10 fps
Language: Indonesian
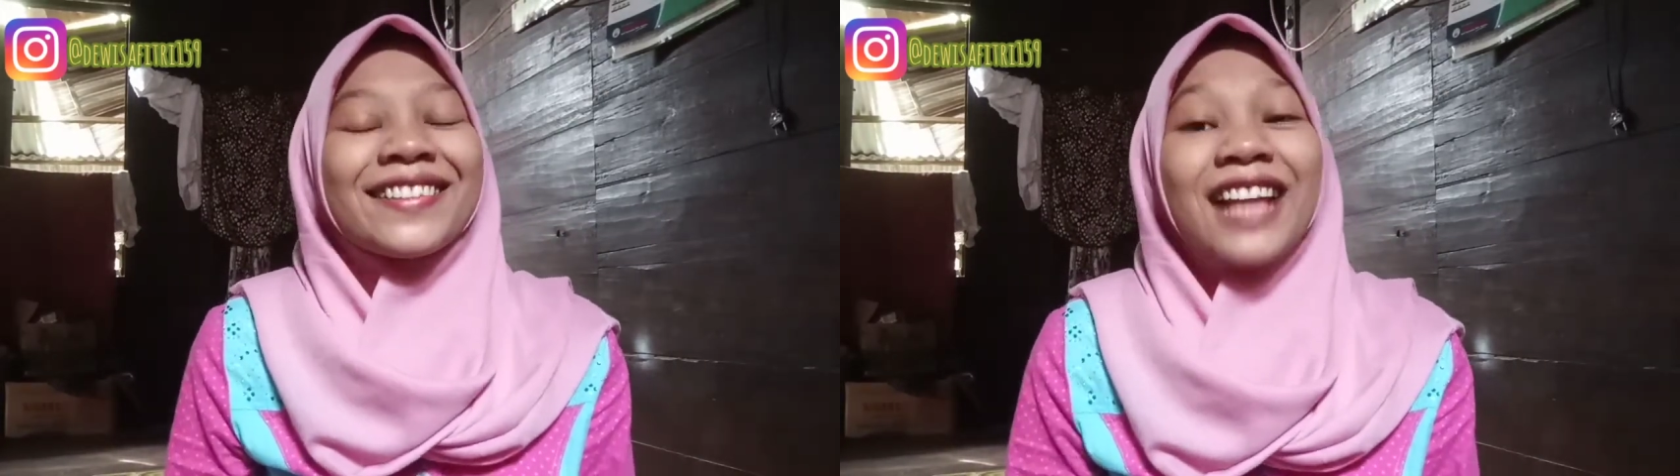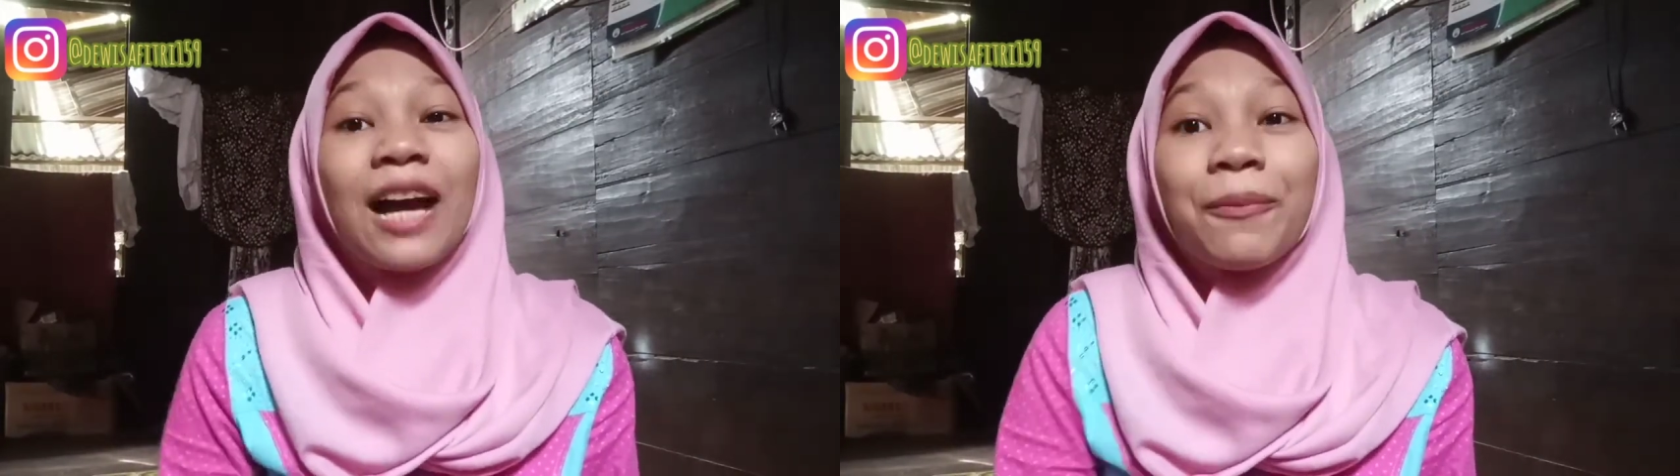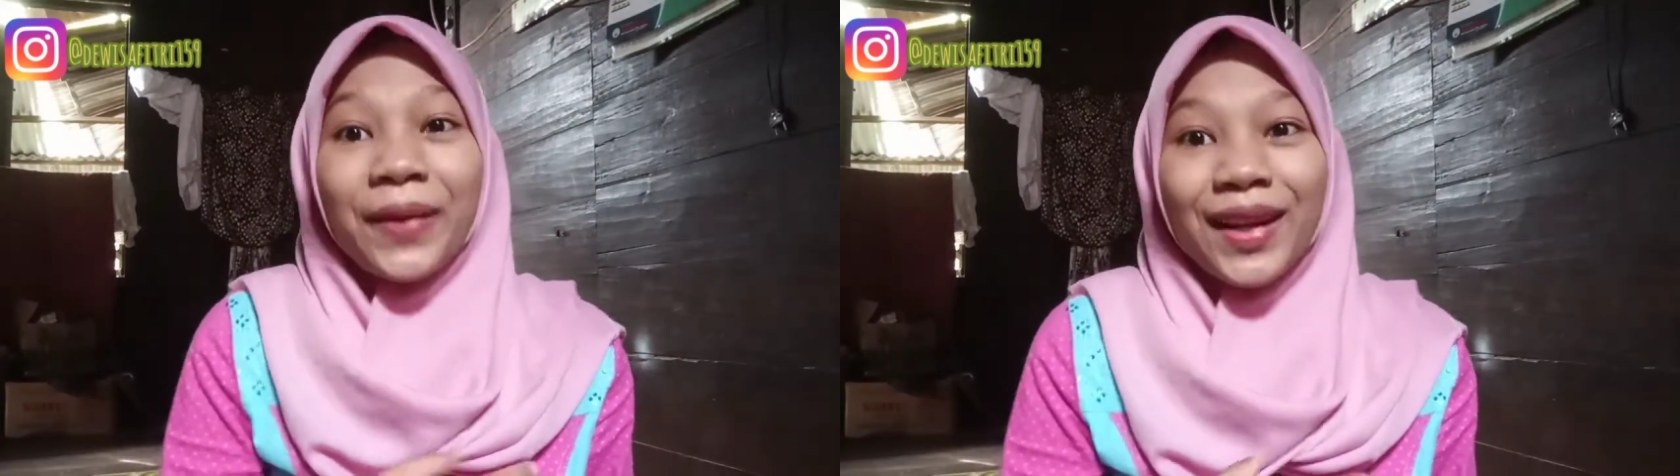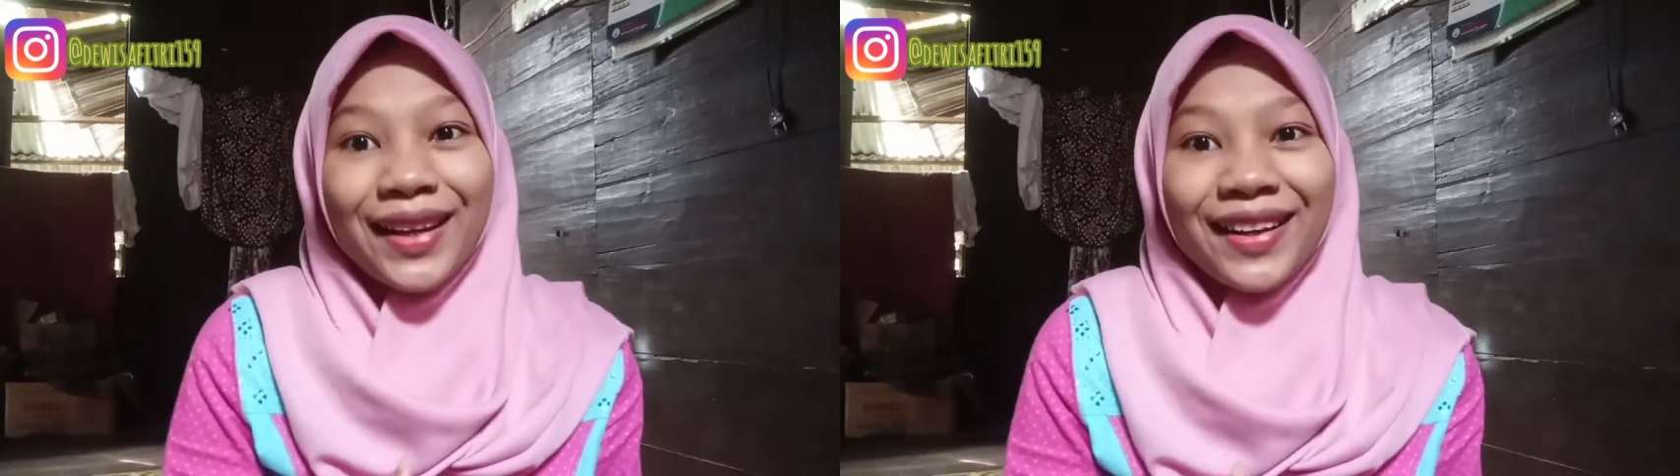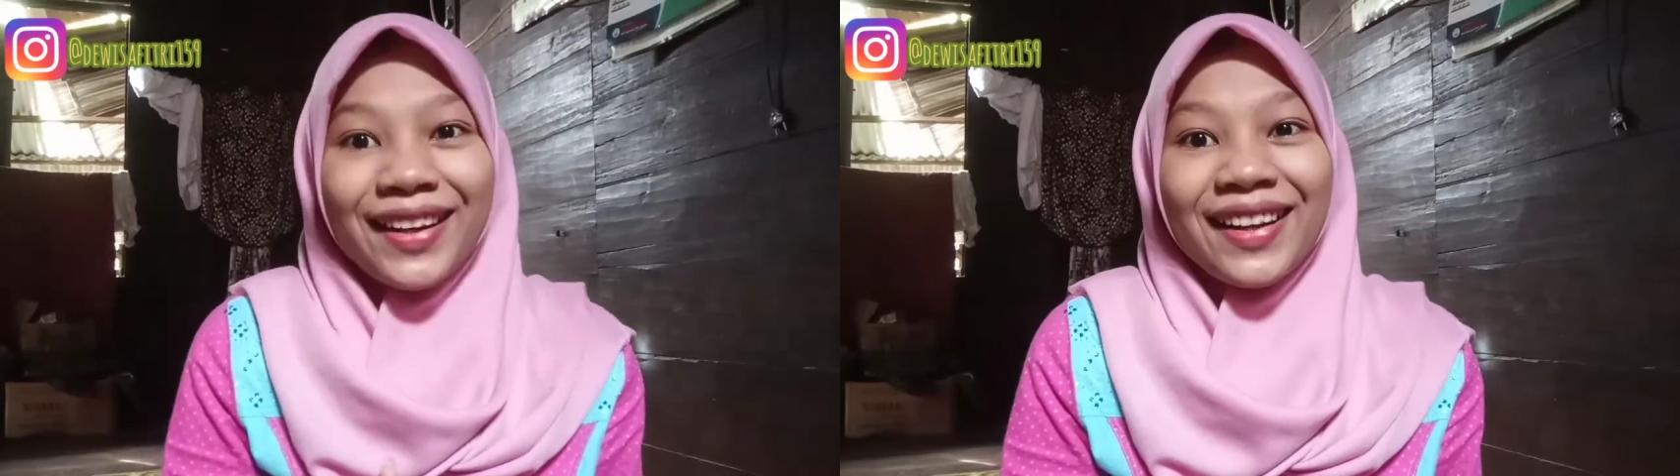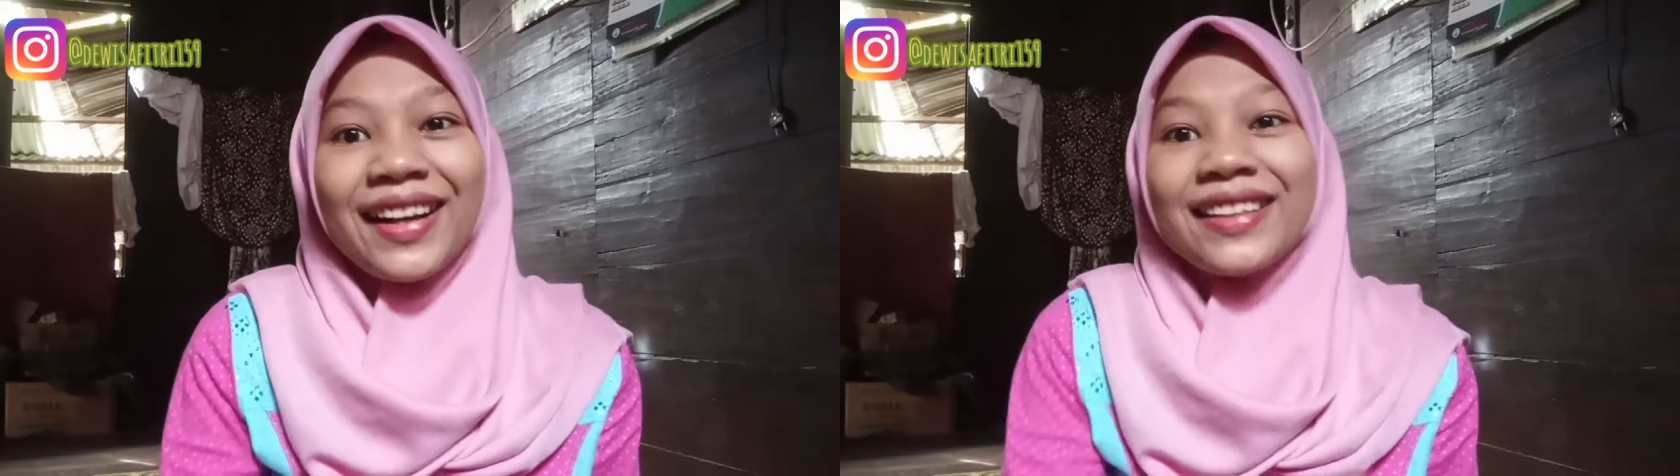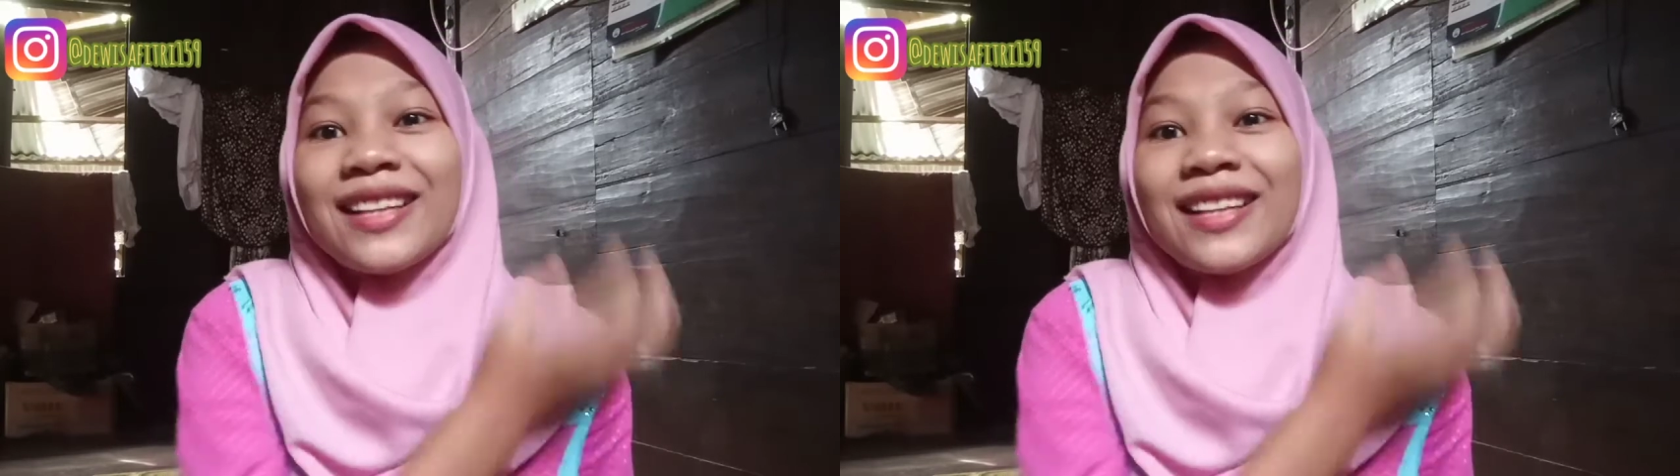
capek lah ya kan